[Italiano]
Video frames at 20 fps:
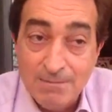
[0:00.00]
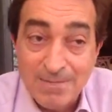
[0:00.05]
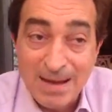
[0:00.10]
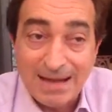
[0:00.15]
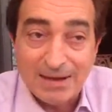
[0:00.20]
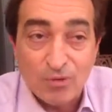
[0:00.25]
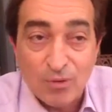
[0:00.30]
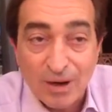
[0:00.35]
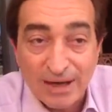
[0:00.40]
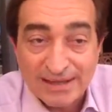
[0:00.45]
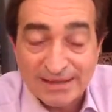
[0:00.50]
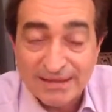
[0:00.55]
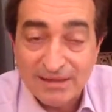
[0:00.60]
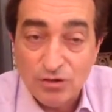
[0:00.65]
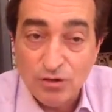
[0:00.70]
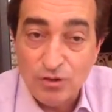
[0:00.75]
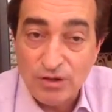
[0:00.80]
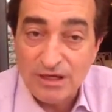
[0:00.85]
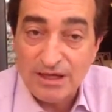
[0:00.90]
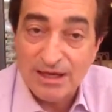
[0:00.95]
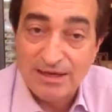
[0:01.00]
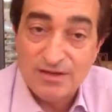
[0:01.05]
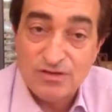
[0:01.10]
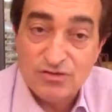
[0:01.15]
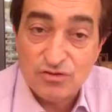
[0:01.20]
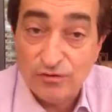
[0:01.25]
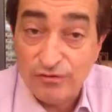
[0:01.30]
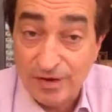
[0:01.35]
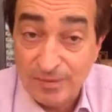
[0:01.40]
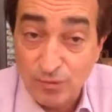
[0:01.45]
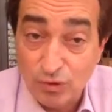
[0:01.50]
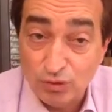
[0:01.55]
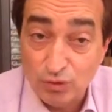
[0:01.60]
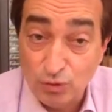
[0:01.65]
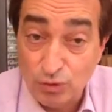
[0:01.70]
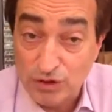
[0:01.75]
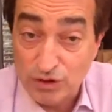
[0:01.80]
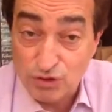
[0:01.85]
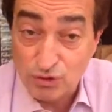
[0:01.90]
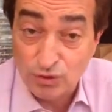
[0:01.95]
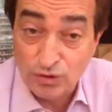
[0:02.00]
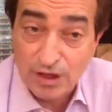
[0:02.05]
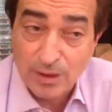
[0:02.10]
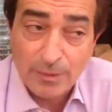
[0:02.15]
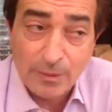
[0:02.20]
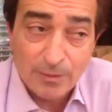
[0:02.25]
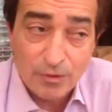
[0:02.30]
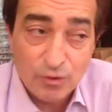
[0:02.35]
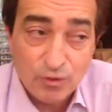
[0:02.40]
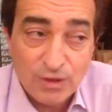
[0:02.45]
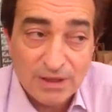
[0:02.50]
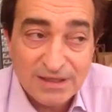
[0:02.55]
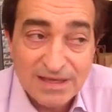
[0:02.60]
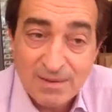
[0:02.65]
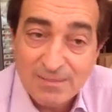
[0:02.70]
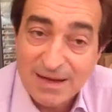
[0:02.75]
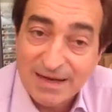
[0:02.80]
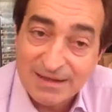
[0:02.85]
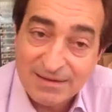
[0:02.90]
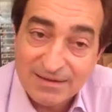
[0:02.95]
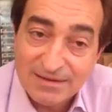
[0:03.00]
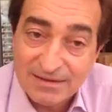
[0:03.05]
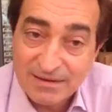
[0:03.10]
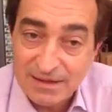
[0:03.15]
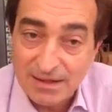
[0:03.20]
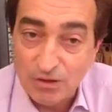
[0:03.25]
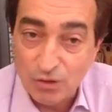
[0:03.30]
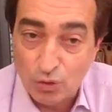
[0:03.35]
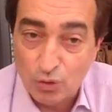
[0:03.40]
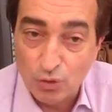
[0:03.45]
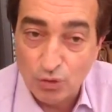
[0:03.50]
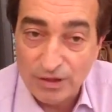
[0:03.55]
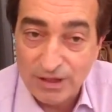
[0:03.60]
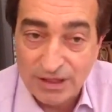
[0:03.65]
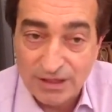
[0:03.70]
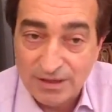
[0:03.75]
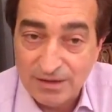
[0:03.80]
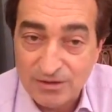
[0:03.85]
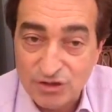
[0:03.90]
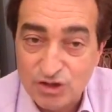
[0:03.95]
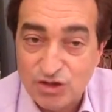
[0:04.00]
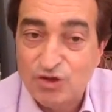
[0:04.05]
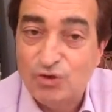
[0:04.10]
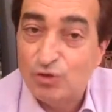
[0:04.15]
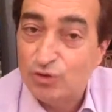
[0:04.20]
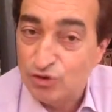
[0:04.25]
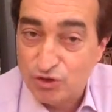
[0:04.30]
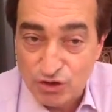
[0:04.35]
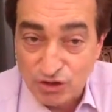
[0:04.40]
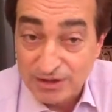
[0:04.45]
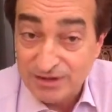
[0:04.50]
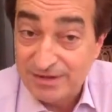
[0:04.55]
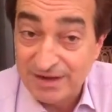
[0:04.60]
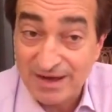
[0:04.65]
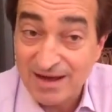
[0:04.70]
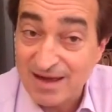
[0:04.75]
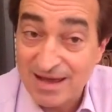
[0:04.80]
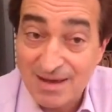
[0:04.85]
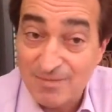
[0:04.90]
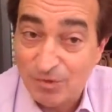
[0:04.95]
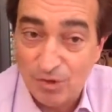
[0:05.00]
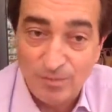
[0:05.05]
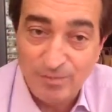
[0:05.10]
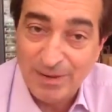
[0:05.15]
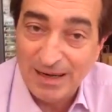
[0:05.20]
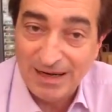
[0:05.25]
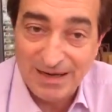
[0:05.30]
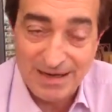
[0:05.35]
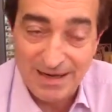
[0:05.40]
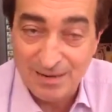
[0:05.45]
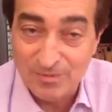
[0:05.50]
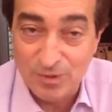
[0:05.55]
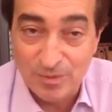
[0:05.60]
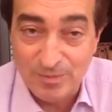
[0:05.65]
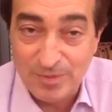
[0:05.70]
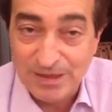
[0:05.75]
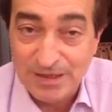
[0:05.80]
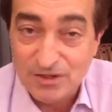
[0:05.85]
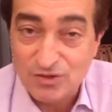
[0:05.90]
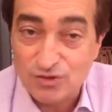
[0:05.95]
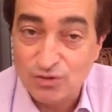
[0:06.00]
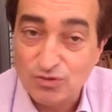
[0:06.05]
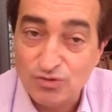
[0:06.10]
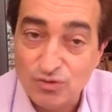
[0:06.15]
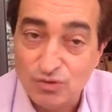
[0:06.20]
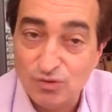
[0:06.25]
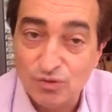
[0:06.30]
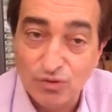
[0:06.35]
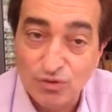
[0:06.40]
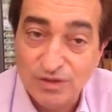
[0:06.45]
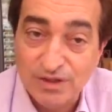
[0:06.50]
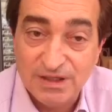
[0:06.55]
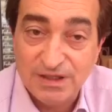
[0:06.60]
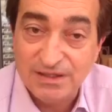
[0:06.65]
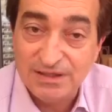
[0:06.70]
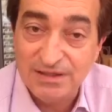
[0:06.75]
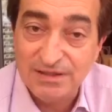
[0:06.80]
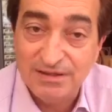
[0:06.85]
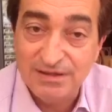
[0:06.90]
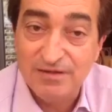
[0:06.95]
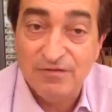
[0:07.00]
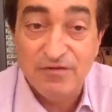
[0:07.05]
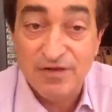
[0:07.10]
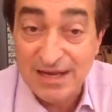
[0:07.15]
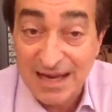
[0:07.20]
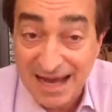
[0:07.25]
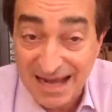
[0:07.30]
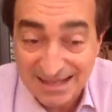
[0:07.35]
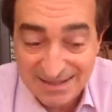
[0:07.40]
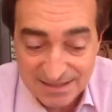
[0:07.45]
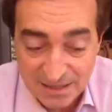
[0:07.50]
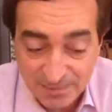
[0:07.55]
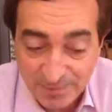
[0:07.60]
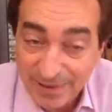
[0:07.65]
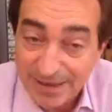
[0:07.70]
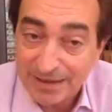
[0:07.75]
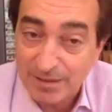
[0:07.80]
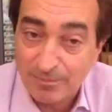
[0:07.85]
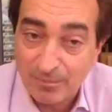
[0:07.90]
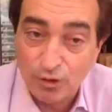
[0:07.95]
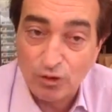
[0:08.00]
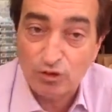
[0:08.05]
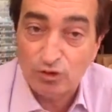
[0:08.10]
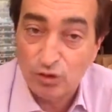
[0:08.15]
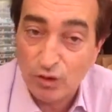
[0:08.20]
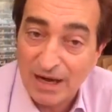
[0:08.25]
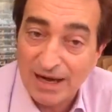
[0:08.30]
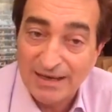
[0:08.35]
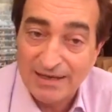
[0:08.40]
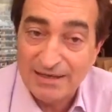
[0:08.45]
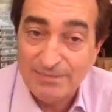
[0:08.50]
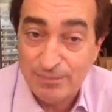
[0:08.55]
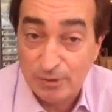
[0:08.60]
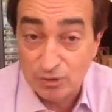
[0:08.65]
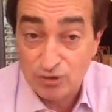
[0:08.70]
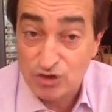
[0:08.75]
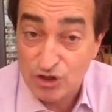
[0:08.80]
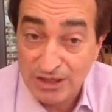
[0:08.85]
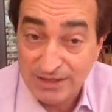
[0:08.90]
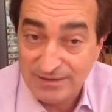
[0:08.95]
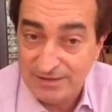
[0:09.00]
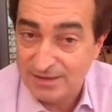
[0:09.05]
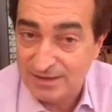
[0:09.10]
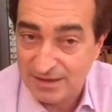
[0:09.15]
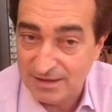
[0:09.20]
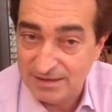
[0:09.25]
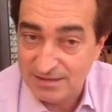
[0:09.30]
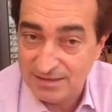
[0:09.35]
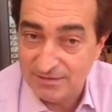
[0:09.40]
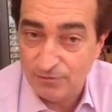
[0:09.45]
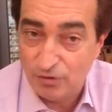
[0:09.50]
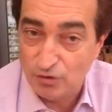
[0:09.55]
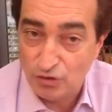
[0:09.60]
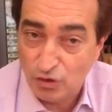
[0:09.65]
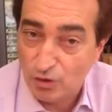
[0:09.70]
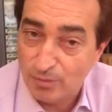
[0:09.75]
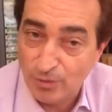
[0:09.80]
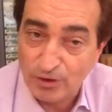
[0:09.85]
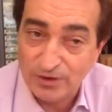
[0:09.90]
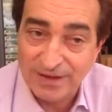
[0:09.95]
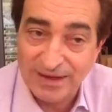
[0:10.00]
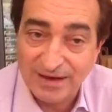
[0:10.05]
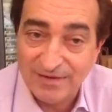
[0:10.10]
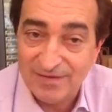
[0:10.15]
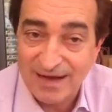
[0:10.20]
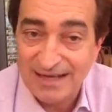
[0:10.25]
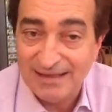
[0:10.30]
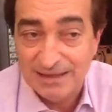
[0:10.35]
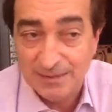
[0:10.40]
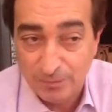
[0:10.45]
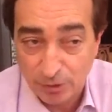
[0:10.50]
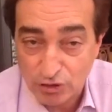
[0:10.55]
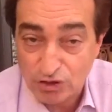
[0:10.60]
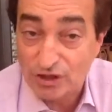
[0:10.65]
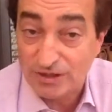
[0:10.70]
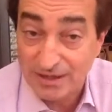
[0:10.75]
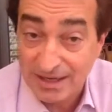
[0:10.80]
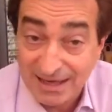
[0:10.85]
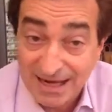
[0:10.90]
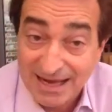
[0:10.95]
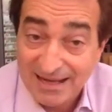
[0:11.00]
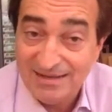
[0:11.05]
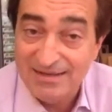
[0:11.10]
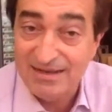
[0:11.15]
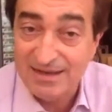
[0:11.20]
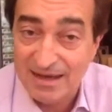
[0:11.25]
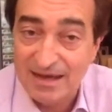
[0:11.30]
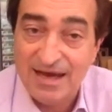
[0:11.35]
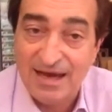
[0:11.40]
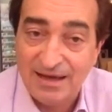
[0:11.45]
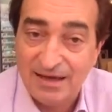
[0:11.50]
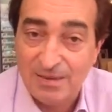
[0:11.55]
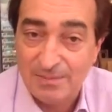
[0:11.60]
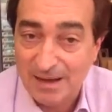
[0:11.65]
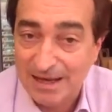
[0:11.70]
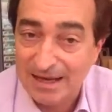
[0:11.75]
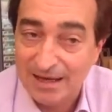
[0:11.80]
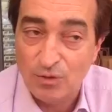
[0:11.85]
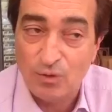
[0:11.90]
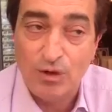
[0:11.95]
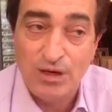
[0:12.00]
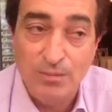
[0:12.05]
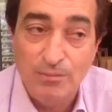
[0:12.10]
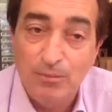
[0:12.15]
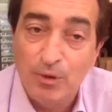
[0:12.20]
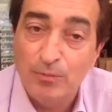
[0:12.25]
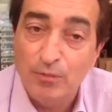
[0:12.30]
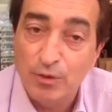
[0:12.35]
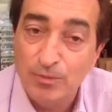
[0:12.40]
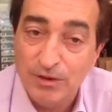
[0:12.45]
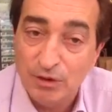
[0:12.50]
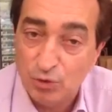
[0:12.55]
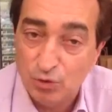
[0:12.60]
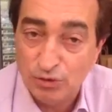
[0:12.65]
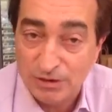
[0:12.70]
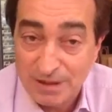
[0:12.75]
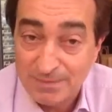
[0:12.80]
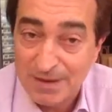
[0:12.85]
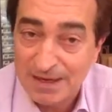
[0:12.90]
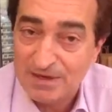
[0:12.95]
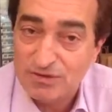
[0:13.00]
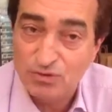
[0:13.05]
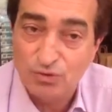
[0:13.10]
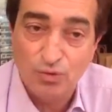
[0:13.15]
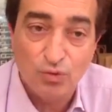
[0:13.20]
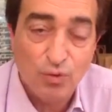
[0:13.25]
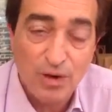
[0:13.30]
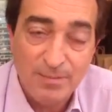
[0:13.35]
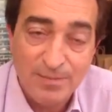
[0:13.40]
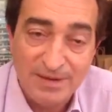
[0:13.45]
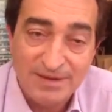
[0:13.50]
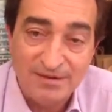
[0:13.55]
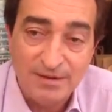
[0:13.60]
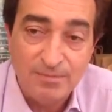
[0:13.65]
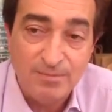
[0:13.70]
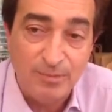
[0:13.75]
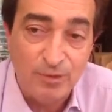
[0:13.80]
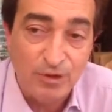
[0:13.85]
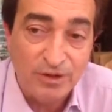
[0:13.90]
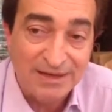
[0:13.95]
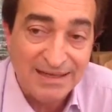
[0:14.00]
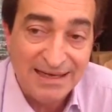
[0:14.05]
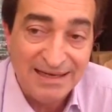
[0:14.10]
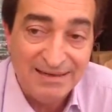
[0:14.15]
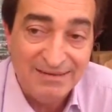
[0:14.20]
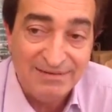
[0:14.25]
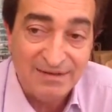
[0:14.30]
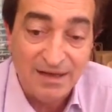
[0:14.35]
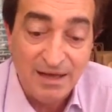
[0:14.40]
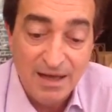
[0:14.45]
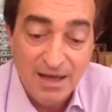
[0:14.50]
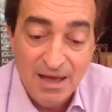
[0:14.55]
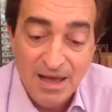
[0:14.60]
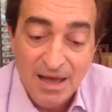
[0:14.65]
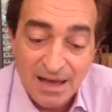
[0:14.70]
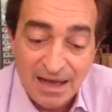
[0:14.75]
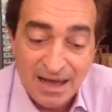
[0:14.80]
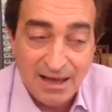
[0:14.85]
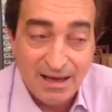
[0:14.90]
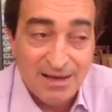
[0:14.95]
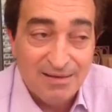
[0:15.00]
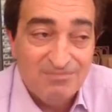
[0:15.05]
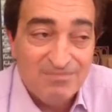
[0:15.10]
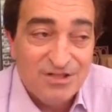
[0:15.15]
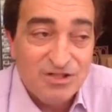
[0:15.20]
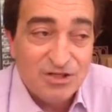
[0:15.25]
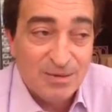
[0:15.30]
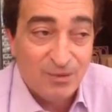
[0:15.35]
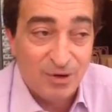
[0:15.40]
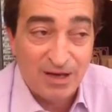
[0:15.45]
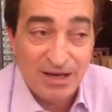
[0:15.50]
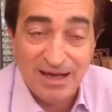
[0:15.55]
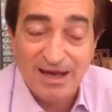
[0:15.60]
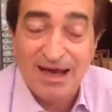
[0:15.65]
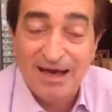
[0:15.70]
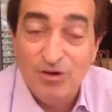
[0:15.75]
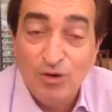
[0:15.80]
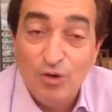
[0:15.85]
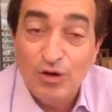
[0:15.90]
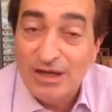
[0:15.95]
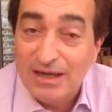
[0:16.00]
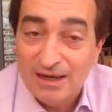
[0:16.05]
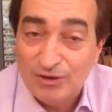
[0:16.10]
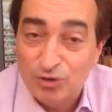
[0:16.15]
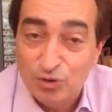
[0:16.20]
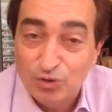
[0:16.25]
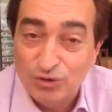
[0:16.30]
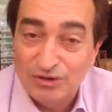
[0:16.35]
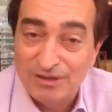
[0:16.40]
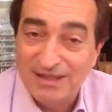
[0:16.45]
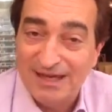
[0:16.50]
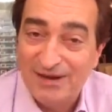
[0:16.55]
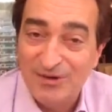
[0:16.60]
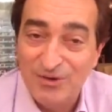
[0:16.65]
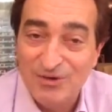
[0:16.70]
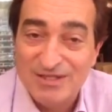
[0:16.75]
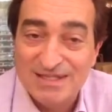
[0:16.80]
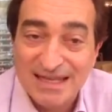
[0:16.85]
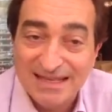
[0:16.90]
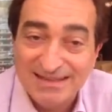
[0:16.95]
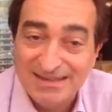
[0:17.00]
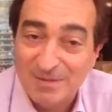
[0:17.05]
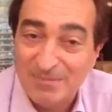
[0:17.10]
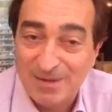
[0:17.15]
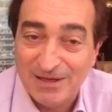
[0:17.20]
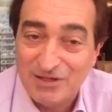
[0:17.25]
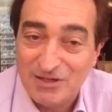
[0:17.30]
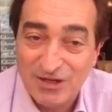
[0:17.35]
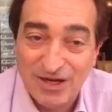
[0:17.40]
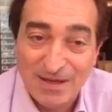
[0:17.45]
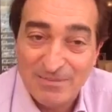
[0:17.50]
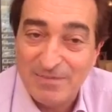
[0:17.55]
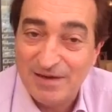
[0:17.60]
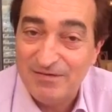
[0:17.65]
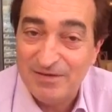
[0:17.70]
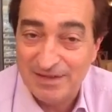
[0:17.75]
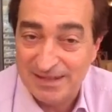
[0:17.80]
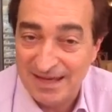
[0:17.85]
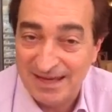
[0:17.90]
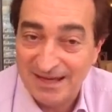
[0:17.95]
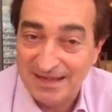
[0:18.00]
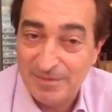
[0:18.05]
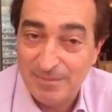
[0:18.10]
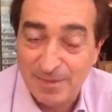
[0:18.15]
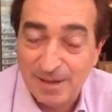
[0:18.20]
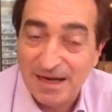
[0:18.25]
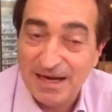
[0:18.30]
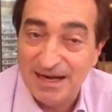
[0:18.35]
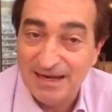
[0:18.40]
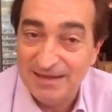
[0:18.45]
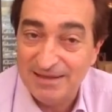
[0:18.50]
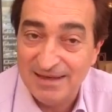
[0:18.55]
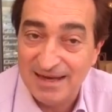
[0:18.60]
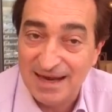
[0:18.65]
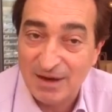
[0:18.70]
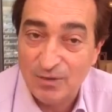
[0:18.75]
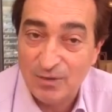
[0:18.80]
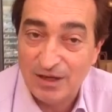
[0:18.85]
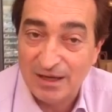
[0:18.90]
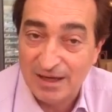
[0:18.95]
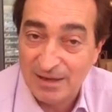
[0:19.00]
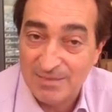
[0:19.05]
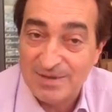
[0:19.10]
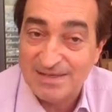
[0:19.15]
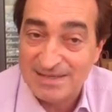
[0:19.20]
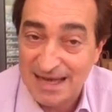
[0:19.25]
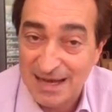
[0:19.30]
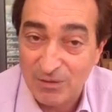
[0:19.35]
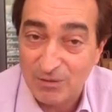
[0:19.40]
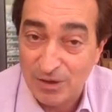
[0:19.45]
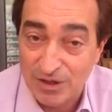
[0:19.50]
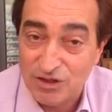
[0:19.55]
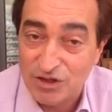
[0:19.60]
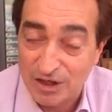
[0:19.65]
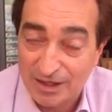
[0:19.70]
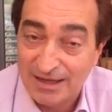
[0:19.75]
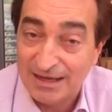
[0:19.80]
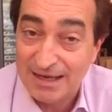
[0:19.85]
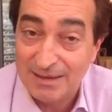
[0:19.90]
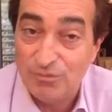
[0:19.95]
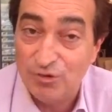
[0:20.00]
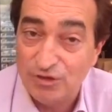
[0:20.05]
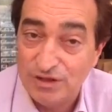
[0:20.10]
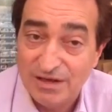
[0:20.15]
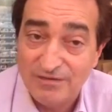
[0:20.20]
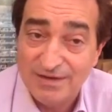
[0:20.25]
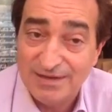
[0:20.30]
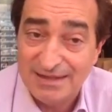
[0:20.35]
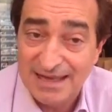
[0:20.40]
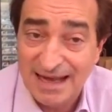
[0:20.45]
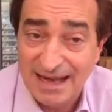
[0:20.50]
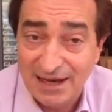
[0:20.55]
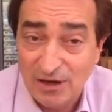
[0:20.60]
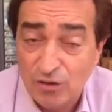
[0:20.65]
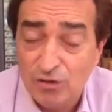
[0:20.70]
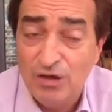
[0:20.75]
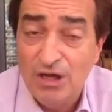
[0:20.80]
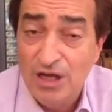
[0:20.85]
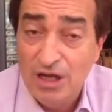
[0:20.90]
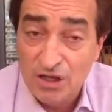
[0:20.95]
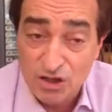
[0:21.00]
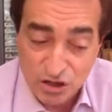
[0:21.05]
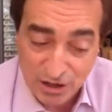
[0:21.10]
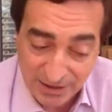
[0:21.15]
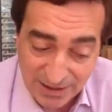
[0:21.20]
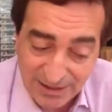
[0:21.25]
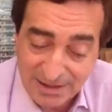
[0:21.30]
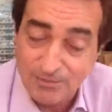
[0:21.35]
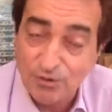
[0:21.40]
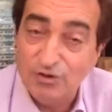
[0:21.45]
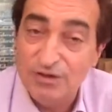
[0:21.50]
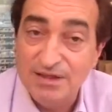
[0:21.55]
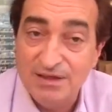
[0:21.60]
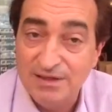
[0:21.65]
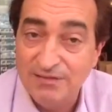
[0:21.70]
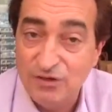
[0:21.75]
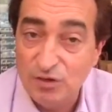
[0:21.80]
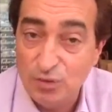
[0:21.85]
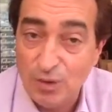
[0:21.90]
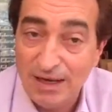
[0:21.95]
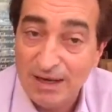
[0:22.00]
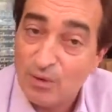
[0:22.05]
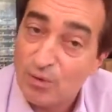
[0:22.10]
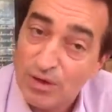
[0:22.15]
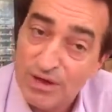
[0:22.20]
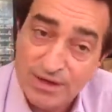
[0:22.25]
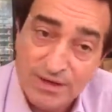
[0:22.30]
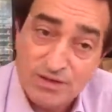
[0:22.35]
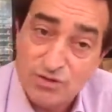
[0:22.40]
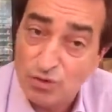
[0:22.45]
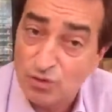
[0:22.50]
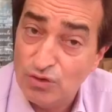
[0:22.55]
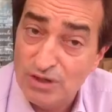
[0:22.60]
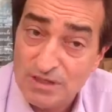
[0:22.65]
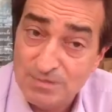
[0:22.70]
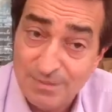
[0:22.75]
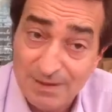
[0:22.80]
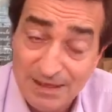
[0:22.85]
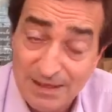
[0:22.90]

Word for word: ma guardi, noi adesso avremo due giorni, proprio lunedì e martedì, in cui ci concentreremo, parleremo penso solo di, di, di, finanze per rapporto ai progetti che si vogliono portare avanti, progetti grandi e anche magari quelli un po' più minuti ma che sono ugualmente importanti. Uh, diciamo che a noi tutti, a noi sette, piacerebbe evitare di parlare di lacrime e sangue e cercheremo di evitarlo, cercheremo di individuare quelli che sono i